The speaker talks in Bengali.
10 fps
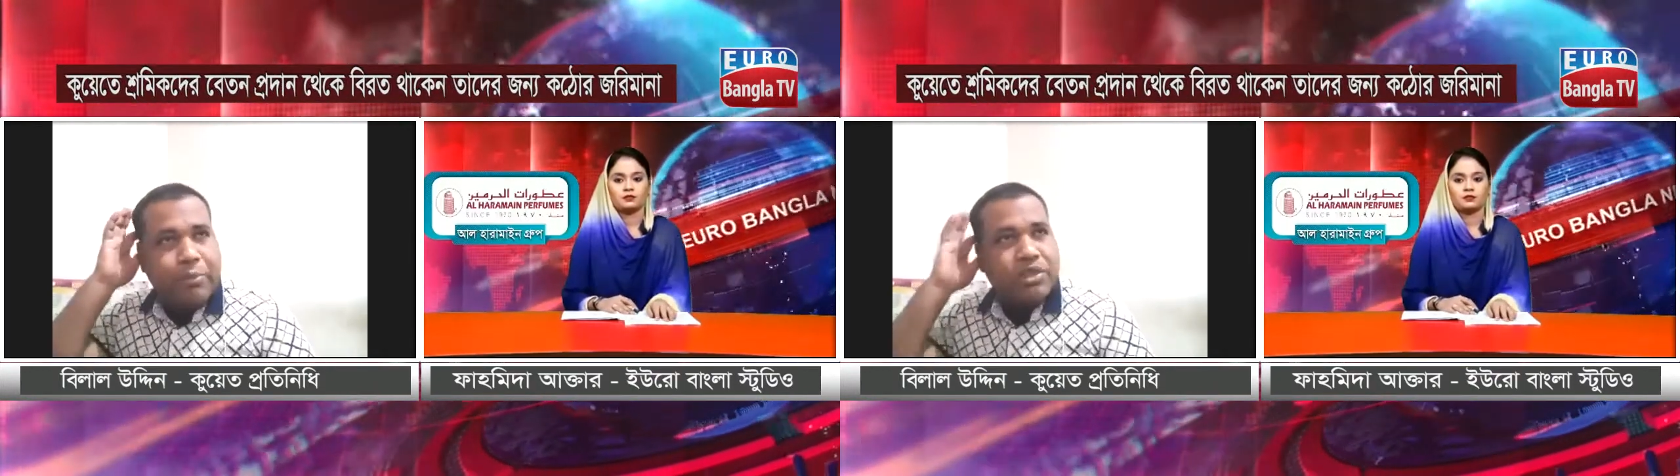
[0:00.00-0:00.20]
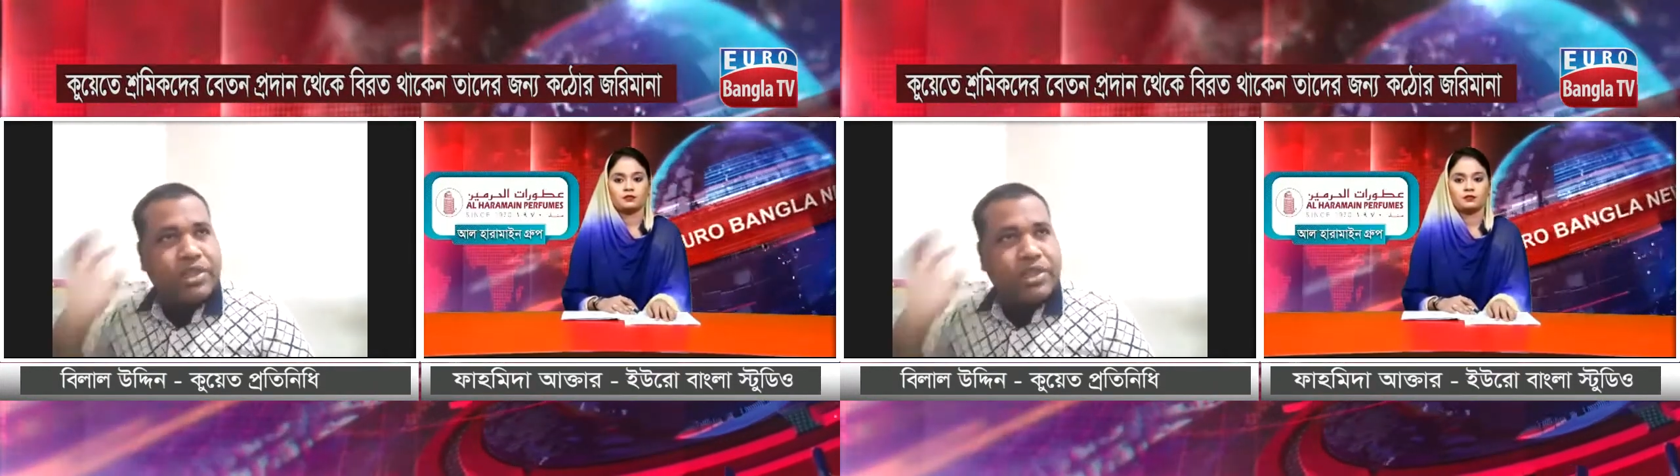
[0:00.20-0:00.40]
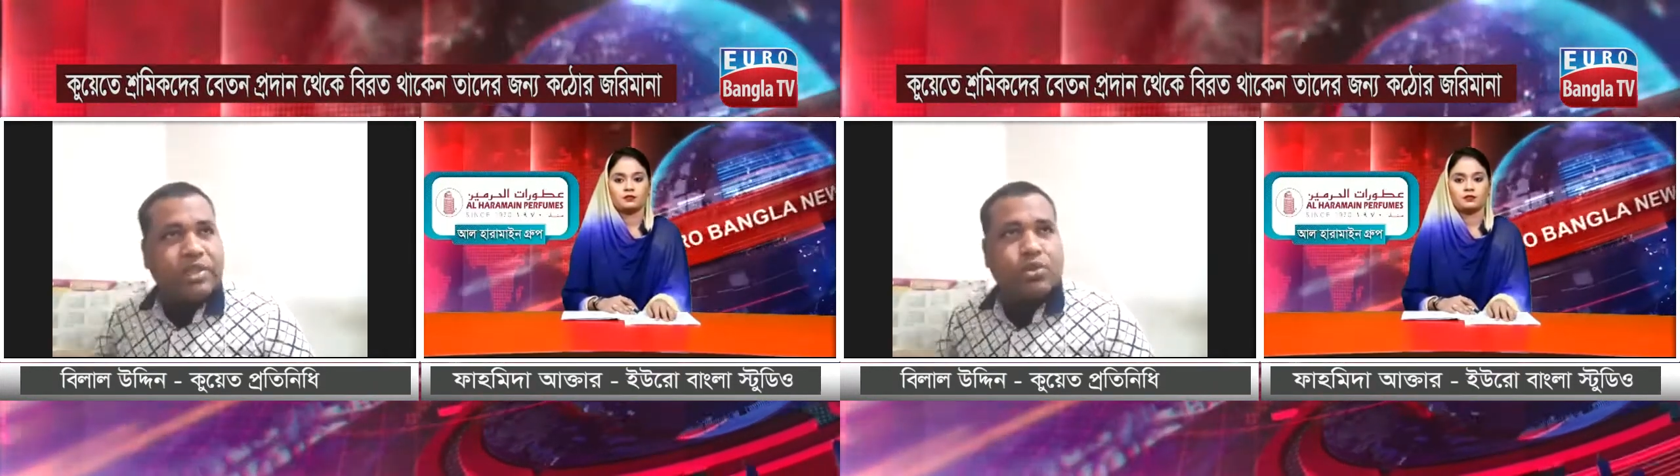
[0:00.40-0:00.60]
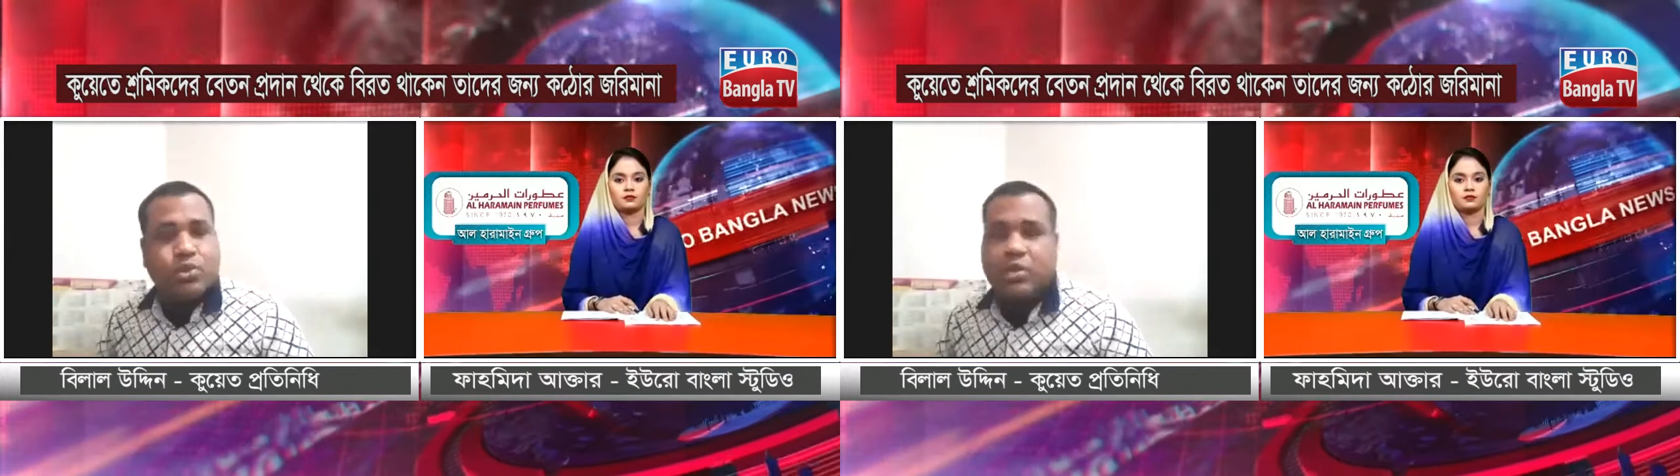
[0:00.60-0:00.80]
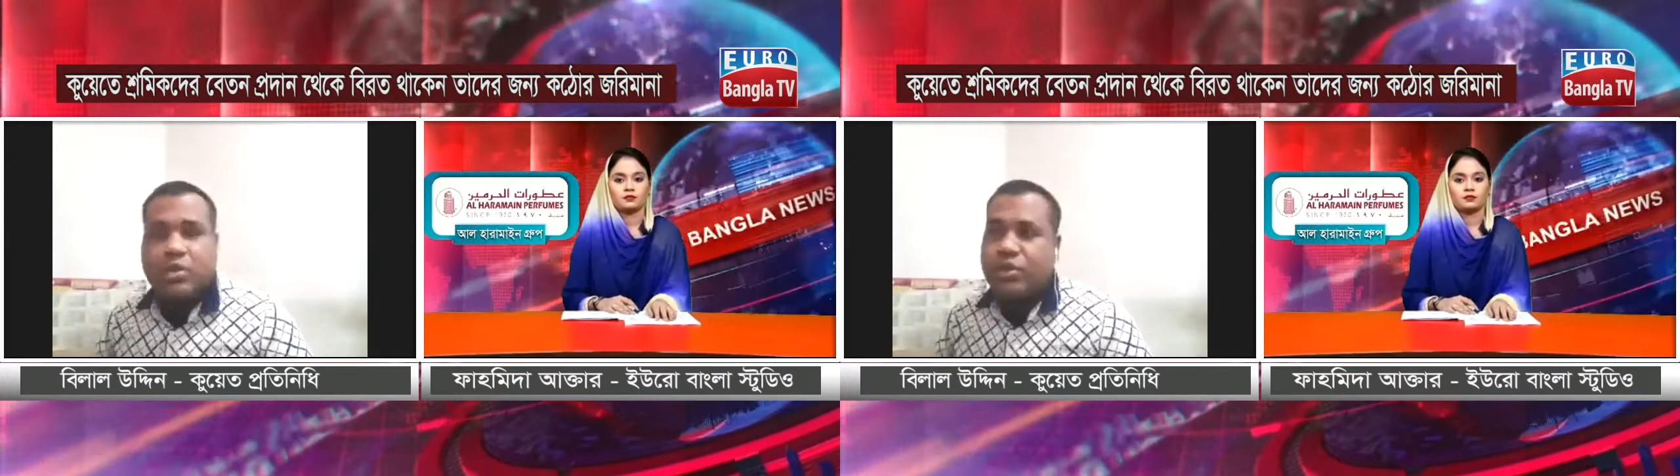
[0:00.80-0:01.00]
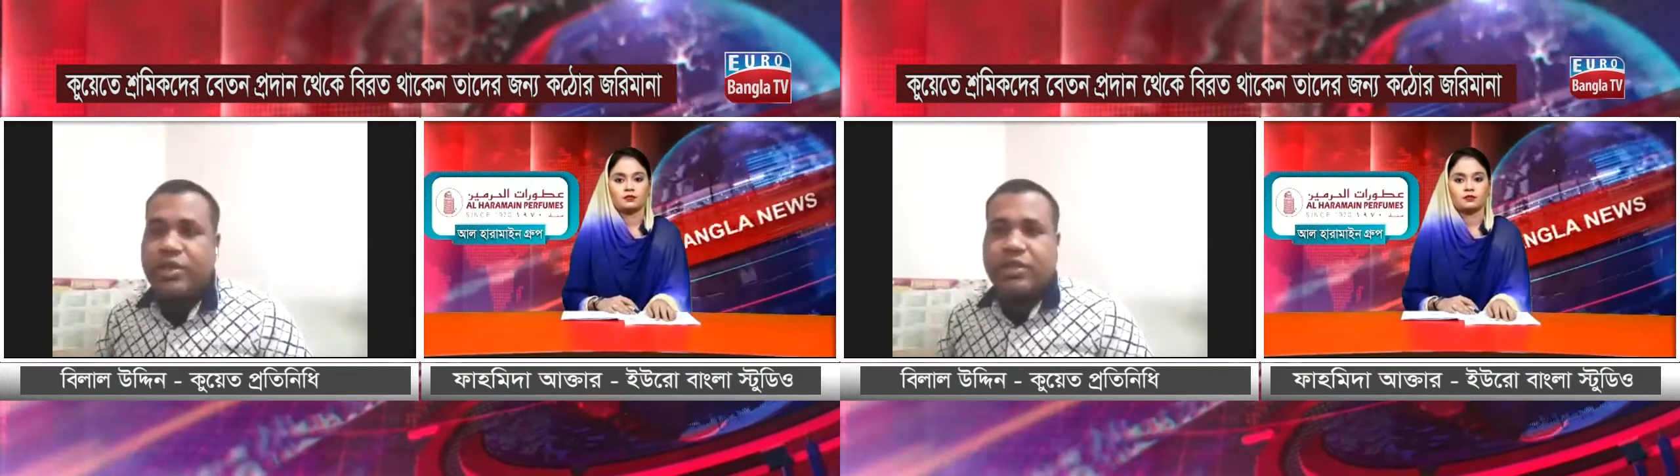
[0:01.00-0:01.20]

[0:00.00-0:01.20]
সুস্থতার সংখ্যা তো দিন